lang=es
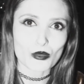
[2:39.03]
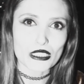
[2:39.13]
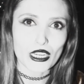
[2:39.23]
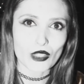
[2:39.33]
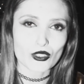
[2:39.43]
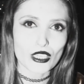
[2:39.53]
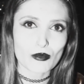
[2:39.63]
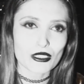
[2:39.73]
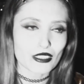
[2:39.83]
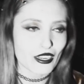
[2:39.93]
Mis queridos
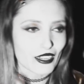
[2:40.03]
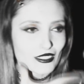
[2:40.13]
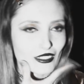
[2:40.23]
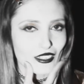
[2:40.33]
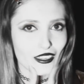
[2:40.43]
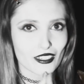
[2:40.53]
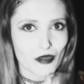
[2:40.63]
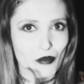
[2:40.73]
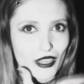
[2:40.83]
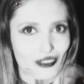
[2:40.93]
gamers, ¿qué crees que tengan
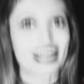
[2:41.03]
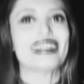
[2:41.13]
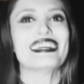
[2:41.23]
en mano?